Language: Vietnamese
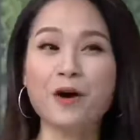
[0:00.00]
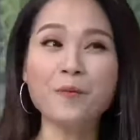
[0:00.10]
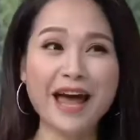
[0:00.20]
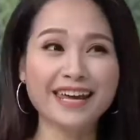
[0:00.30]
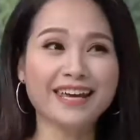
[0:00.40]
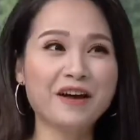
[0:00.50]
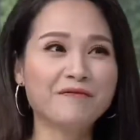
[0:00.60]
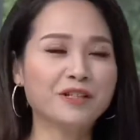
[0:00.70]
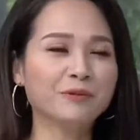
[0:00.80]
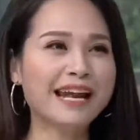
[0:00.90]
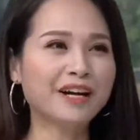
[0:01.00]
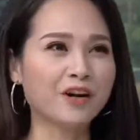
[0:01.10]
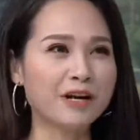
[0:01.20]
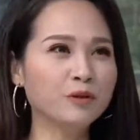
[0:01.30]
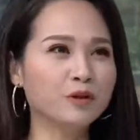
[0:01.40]
trình ngày hôm nay và chúng ta
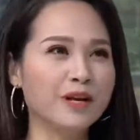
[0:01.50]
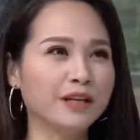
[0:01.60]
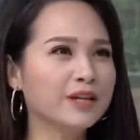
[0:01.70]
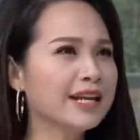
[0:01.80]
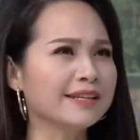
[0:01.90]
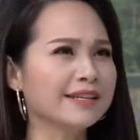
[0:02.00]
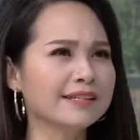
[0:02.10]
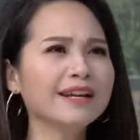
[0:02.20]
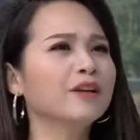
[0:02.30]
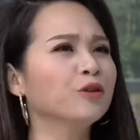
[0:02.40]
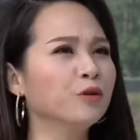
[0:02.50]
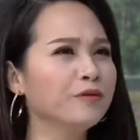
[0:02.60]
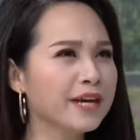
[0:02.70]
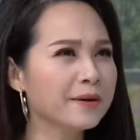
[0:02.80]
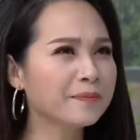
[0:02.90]
đang nói đến một chủ đề tôi nghĩ là rất là thú
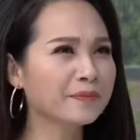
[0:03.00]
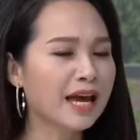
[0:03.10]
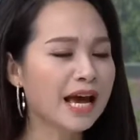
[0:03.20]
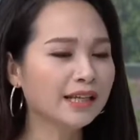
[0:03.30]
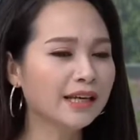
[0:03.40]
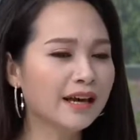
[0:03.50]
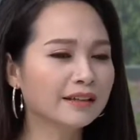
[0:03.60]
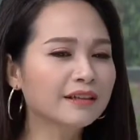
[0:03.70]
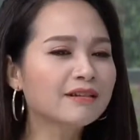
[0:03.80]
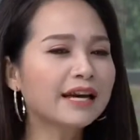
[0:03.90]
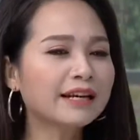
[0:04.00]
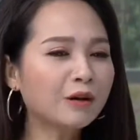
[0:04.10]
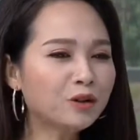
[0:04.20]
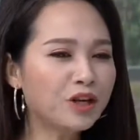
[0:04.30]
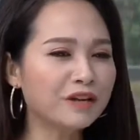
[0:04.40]
vị thì à, từ cái
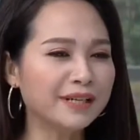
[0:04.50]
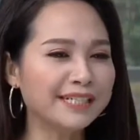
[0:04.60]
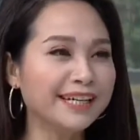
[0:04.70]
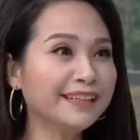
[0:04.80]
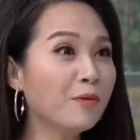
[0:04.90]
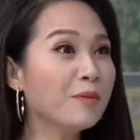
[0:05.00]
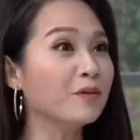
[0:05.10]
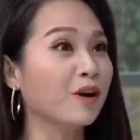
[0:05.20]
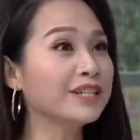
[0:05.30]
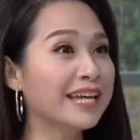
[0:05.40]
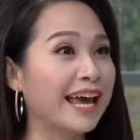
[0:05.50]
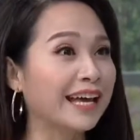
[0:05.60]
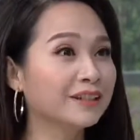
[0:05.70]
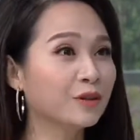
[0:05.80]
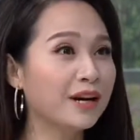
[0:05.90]
câu chuyện về trí thông minh của con trẻ
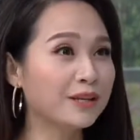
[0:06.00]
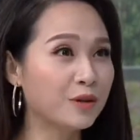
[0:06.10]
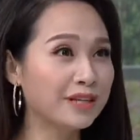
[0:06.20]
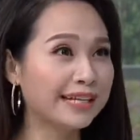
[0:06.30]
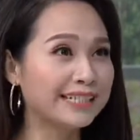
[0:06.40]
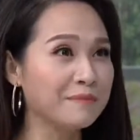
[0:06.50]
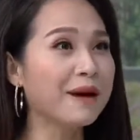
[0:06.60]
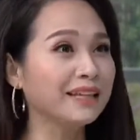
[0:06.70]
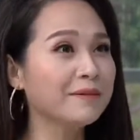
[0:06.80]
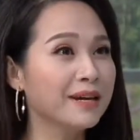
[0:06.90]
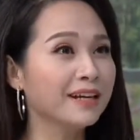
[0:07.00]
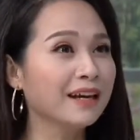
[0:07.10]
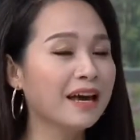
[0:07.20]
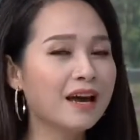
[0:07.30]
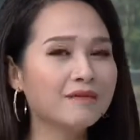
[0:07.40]
tôi lại suy ra chính bản thân mình
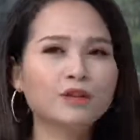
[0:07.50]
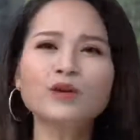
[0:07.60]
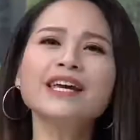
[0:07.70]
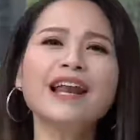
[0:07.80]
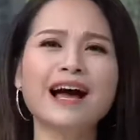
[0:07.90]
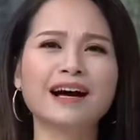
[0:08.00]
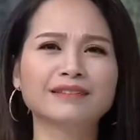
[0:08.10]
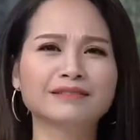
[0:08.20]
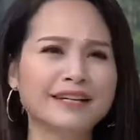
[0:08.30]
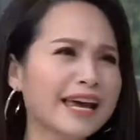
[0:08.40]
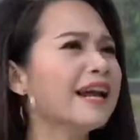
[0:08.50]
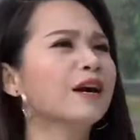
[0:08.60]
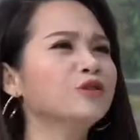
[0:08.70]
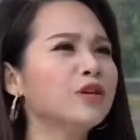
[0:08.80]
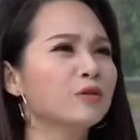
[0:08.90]
và tôi nghĩ là đây là
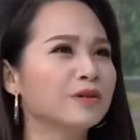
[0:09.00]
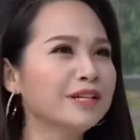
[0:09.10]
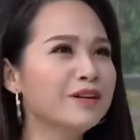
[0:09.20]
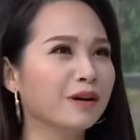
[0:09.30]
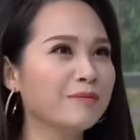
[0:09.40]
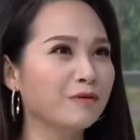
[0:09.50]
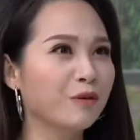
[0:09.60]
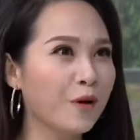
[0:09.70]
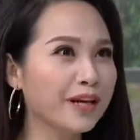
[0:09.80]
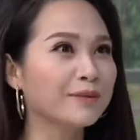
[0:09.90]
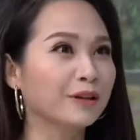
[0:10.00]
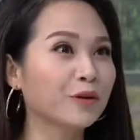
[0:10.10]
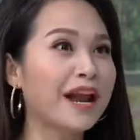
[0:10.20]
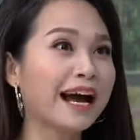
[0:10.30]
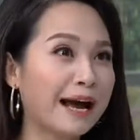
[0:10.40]
câu chuyện của rất nhiều các bậc phụ huynh mà
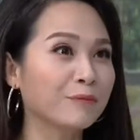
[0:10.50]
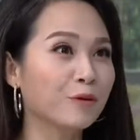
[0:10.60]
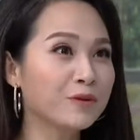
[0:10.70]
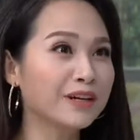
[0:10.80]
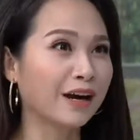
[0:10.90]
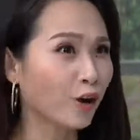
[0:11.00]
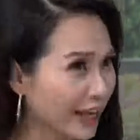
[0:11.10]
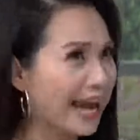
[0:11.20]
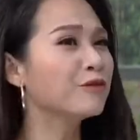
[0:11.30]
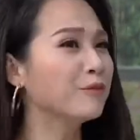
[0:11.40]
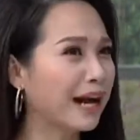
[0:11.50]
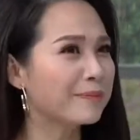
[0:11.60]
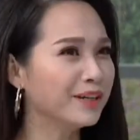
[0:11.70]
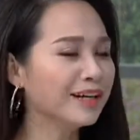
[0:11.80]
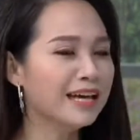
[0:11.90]
tôi đã gặp cũng như là có thể anh cũng đã
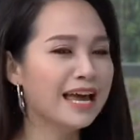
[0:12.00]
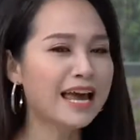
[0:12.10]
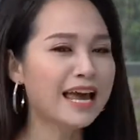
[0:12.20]
gặp nữa